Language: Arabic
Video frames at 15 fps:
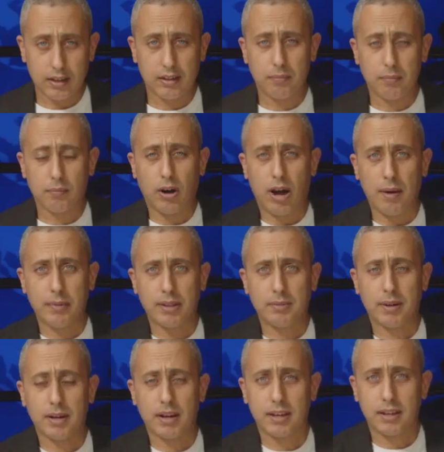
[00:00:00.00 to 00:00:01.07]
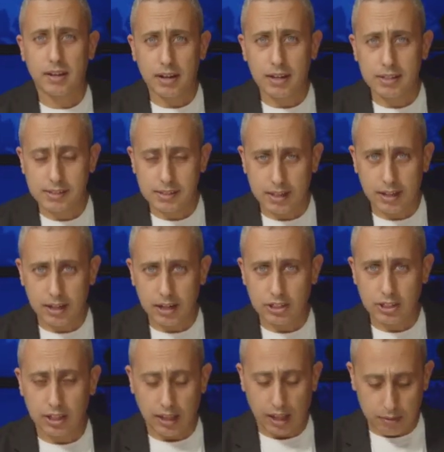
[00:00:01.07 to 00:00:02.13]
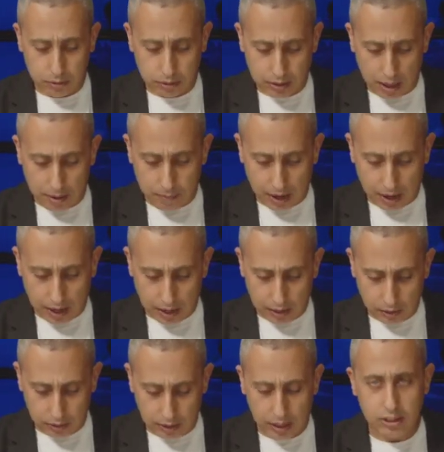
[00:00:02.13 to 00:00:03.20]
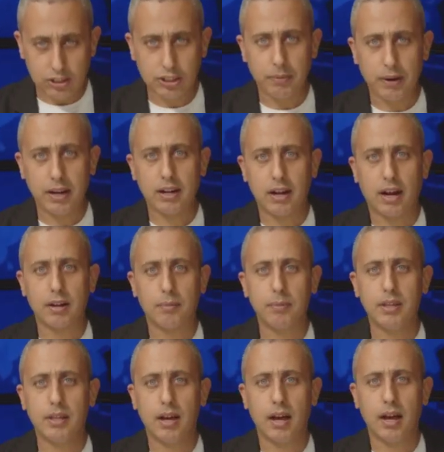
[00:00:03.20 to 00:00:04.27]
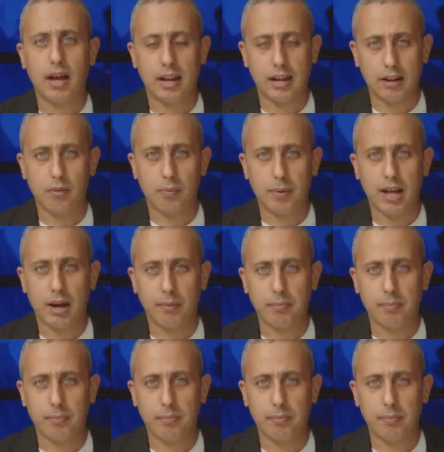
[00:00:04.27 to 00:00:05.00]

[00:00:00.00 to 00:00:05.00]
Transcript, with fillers: محمد بركي رئيس لجنة المتابعة العليا للجماهير العربية أهلا ومرحبا